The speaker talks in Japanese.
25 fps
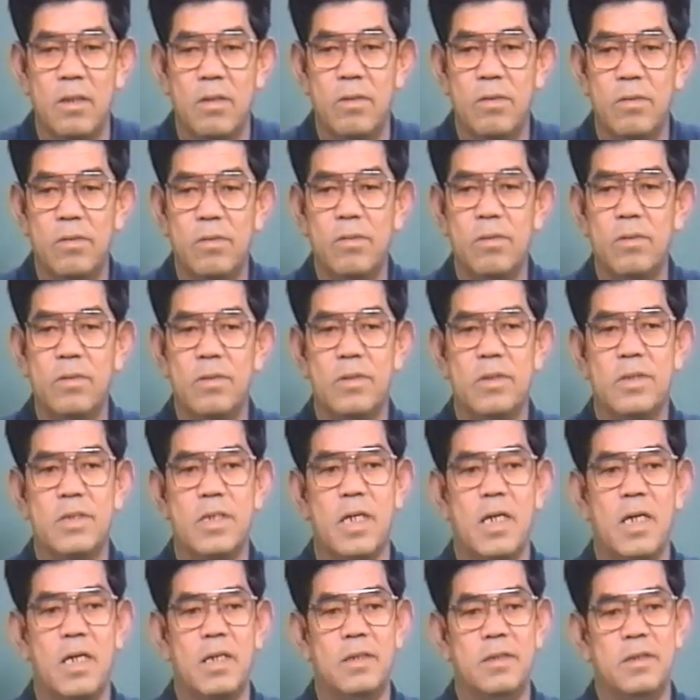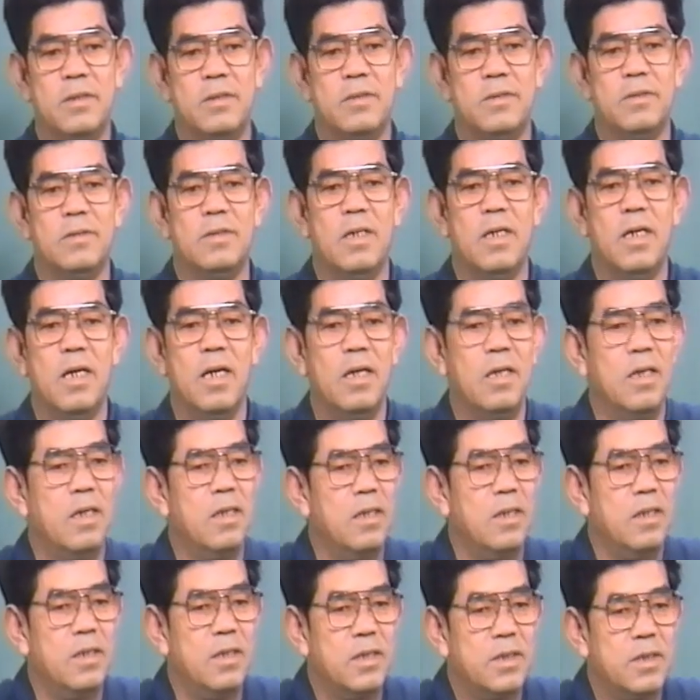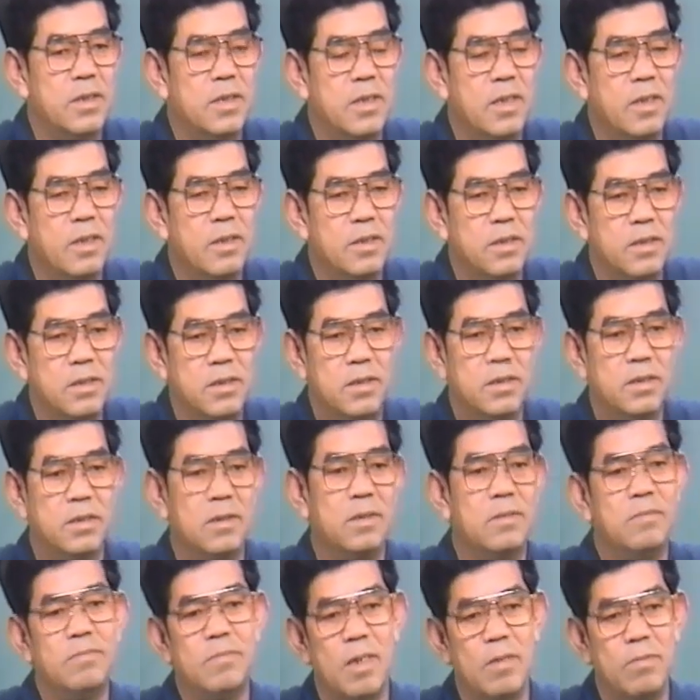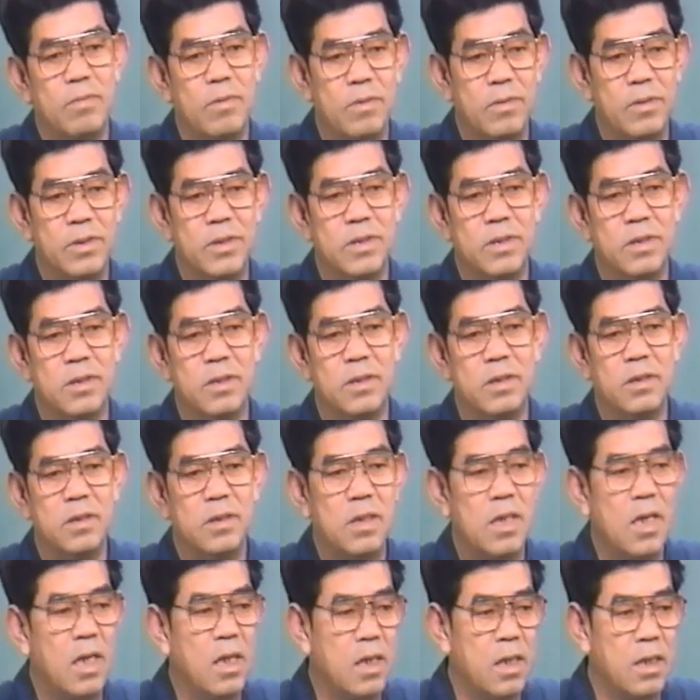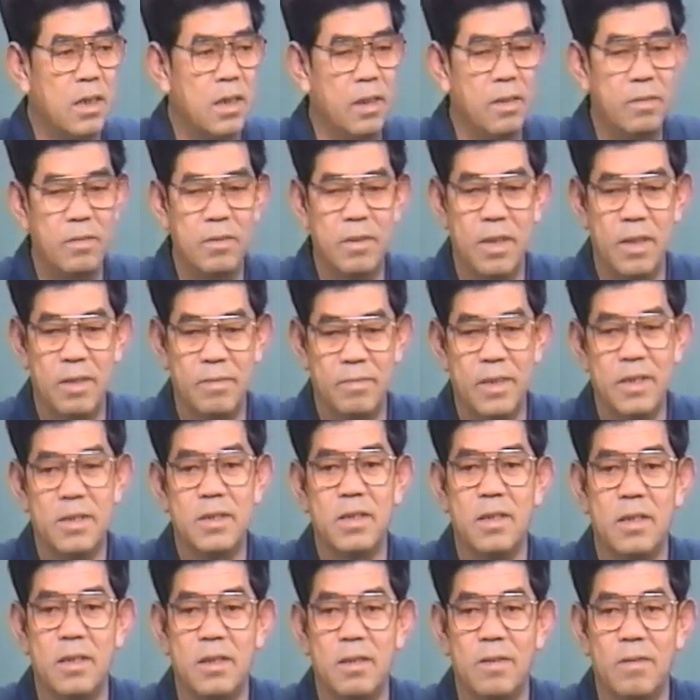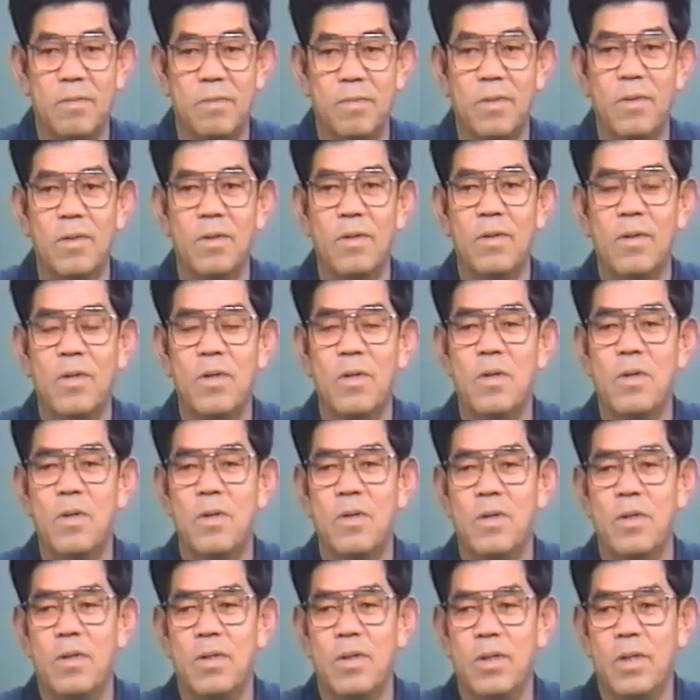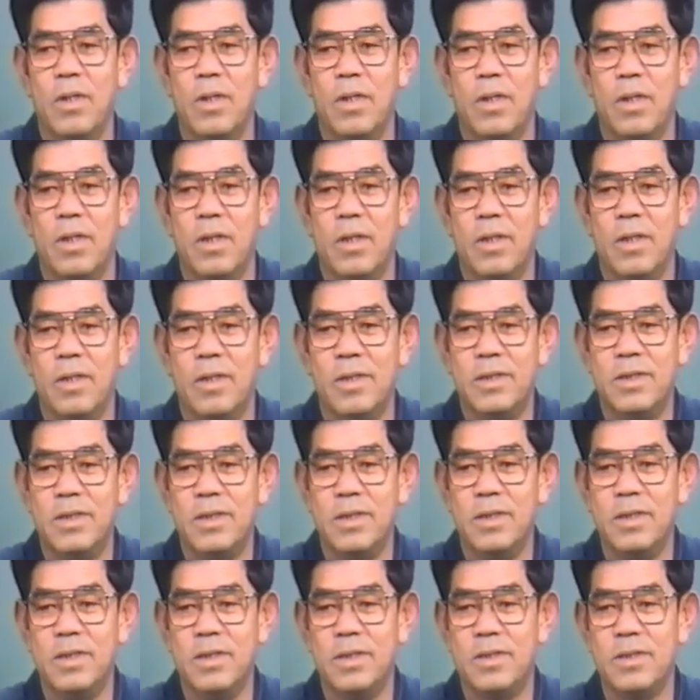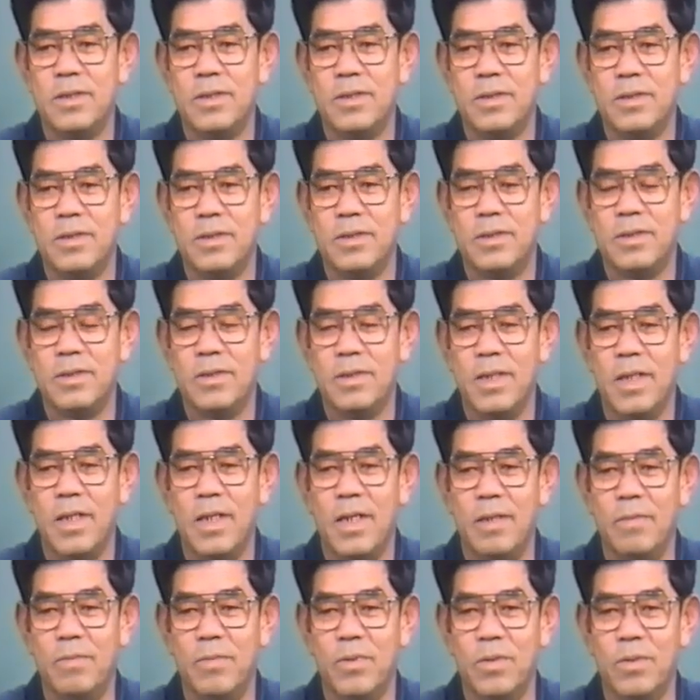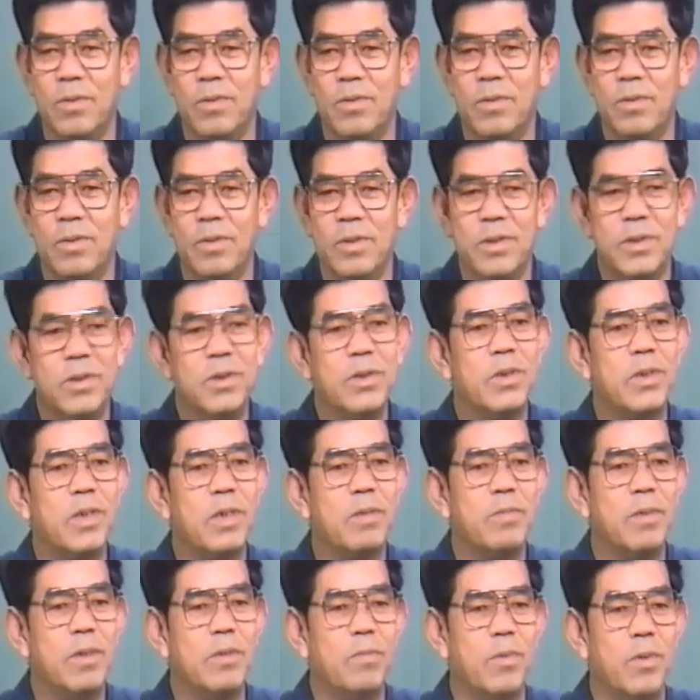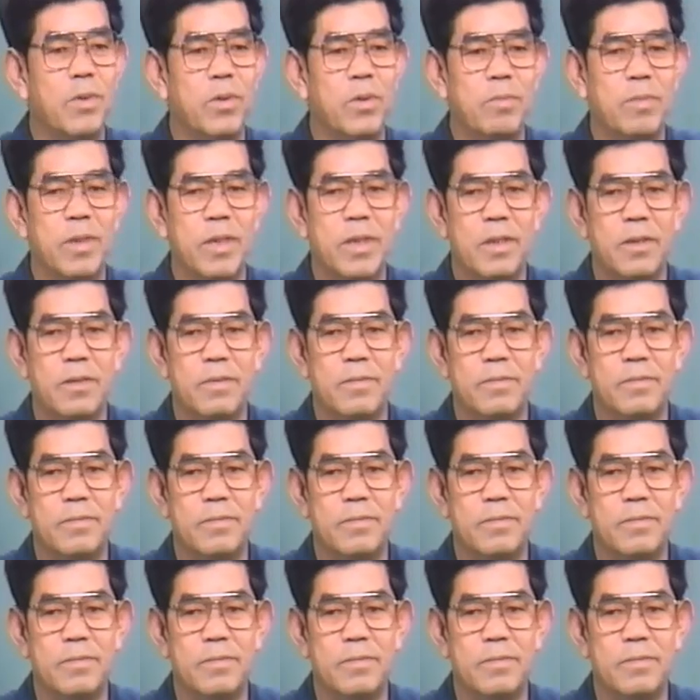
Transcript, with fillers: この世の世界っていうのは、すなわち幻、影でございますけれども、えー、真実でないものを一生懸命求めて